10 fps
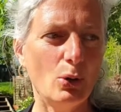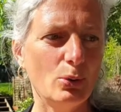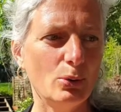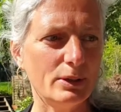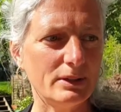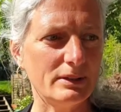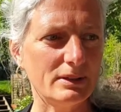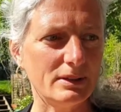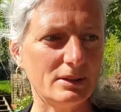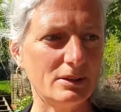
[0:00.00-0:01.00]
und
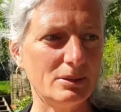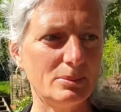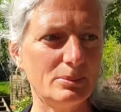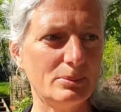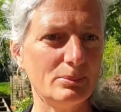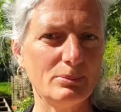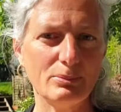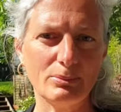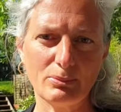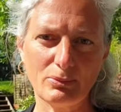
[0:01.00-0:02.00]
ähm,
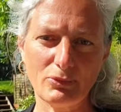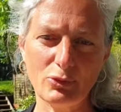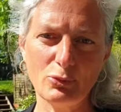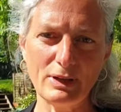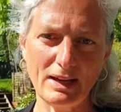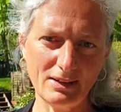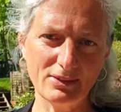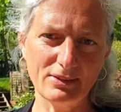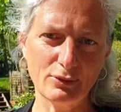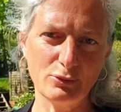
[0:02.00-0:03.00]
tut
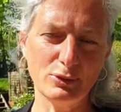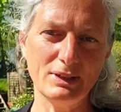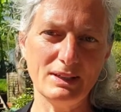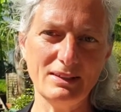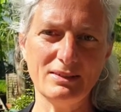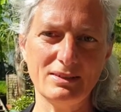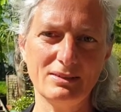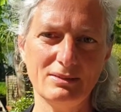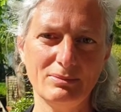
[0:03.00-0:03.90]
alles dafür nicht